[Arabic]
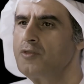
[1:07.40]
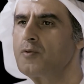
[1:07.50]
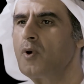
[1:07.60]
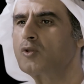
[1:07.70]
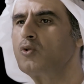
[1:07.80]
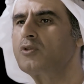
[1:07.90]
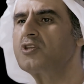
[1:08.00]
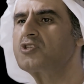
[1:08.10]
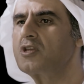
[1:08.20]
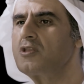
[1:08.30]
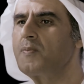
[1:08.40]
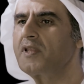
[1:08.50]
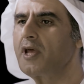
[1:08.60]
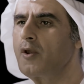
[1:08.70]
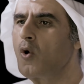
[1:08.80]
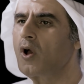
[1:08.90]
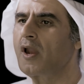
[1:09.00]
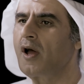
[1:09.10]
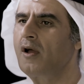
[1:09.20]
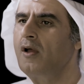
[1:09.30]
ثم تنتج كذبه
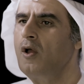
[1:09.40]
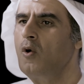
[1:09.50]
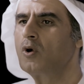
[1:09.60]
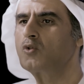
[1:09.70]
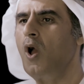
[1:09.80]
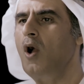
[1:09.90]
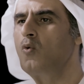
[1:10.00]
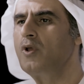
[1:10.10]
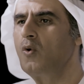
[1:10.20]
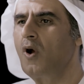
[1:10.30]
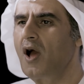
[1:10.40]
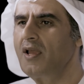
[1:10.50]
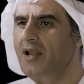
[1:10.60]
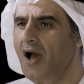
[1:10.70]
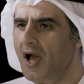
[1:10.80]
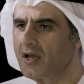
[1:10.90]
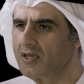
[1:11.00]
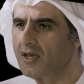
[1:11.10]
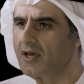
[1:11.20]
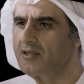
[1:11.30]
اخرى وتحولها الى
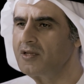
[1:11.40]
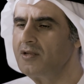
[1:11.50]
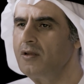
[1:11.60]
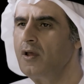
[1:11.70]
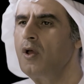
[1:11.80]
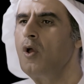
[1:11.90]
حقيقه